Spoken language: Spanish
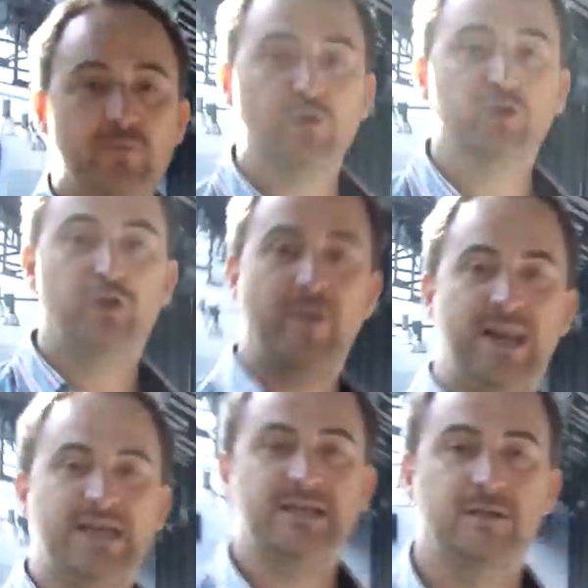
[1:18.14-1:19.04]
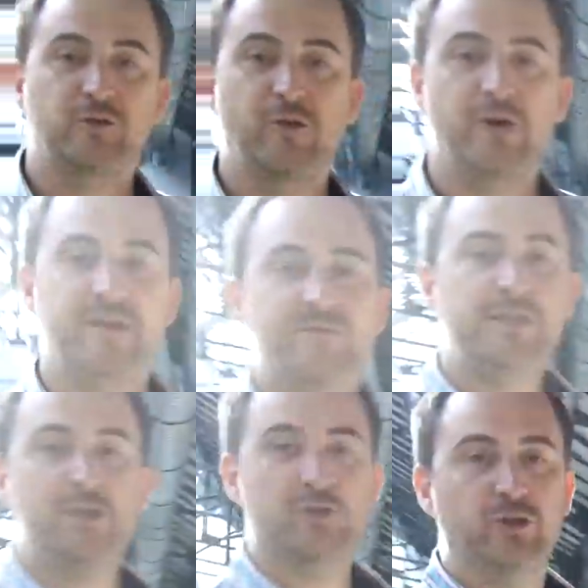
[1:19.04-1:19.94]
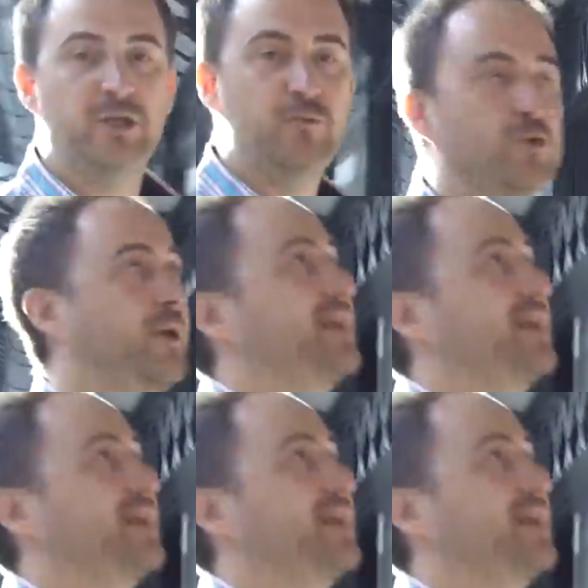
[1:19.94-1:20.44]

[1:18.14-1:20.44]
tenemos todo el edificio, solo tenemos